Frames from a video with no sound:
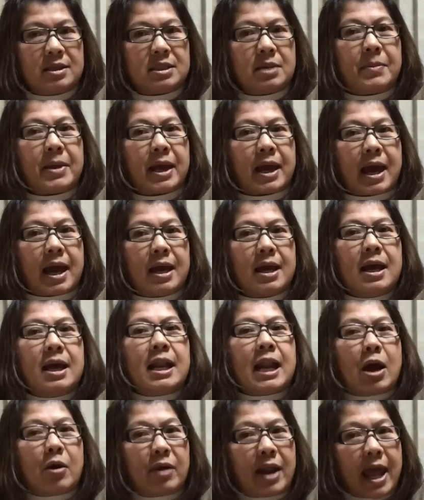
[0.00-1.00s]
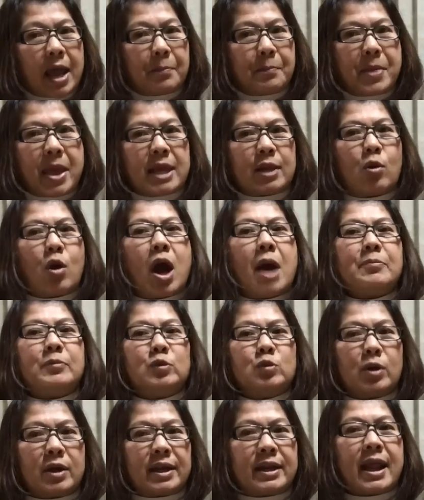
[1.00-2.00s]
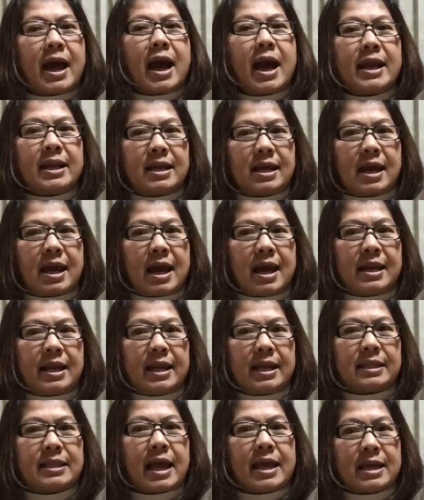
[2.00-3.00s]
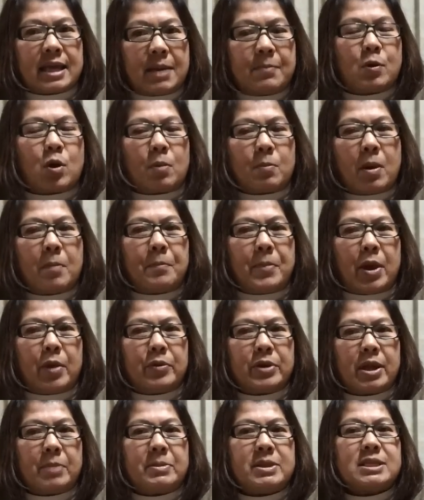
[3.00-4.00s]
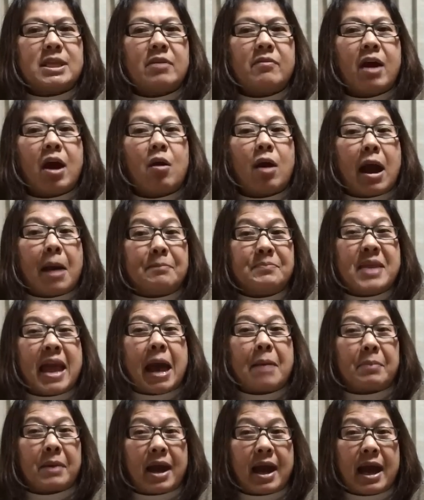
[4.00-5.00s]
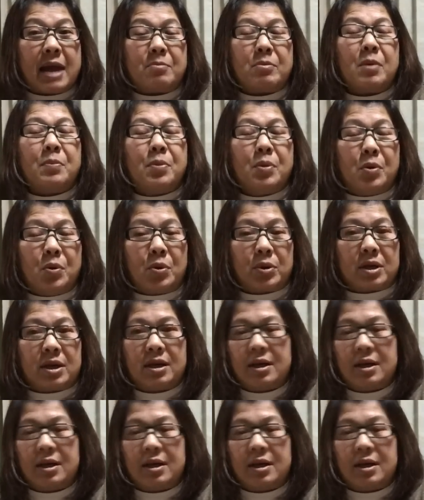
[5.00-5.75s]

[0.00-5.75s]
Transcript: ใช่ไหมคะ เราแลกเปลี่ยนความรู้กันได้นะคะ ในใต้คลิปของป้าแป๋เนี่ยไม่ใช่ว่าเอาคำหยาบคายมาพูด